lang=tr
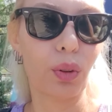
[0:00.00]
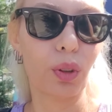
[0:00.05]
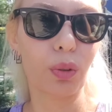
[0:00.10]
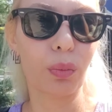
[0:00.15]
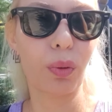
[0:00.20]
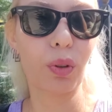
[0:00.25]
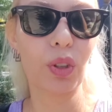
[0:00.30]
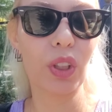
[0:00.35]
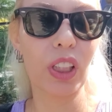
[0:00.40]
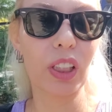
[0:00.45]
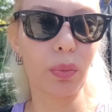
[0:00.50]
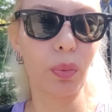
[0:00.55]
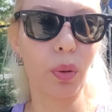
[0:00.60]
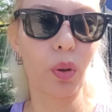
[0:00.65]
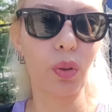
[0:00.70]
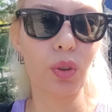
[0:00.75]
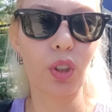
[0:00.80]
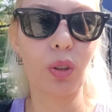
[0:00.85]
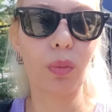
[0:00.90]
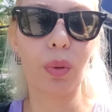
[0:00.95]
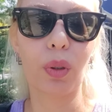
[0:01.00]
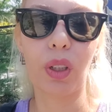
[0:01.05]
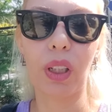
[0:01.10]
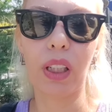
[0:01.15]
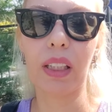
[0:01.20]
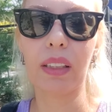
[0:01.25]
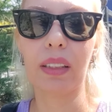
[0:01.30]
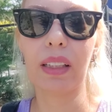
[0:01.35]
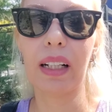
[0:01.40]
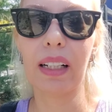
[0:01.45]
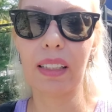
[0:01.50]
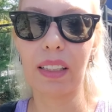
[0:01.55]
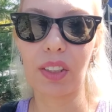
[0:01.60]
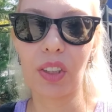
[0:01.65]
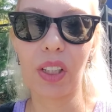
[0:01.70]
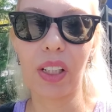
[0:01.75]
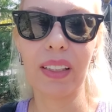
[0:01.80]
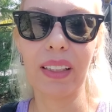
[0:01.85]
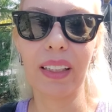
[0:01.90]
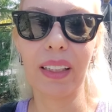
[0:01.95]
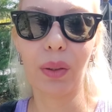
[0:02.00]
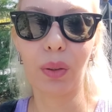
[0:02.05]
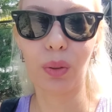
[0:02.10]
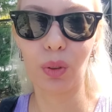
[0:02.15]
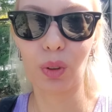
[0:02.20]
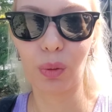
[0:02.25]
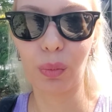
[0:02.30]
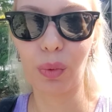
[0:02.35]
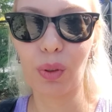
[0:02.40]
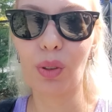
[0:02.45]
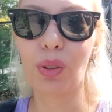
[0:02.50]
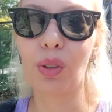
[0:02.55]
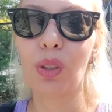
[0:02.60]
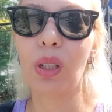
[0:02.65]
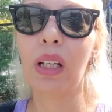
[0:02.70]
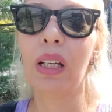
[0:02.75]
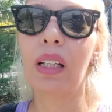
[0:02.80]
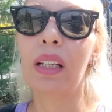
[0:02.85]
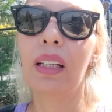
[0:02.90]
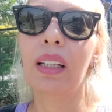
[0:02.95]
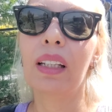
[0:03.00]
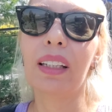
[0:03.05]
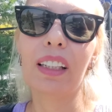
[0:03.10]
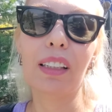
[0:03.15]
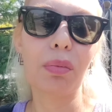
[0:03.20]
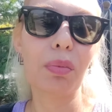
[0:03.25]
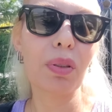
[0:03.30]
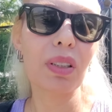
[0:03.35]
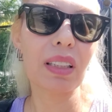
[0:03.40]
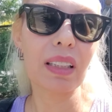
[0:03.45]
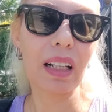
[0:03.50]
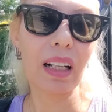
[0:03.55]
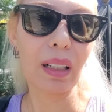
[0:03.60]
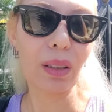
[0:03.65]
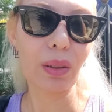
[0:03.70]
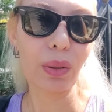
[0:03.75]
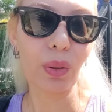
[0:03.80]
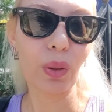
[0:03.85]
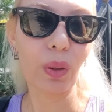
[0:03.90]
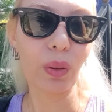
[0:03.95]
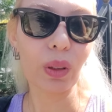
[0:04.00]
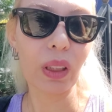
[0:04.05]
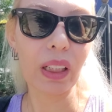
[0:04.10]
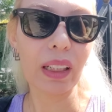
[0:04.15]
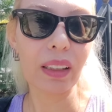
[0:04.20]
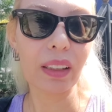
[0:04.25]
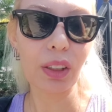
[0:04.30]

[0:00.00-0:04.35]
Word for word: 3-4 poşet poğaça, börek tarzı şeyler götürmüş. Gitmiş sağ olsun onlara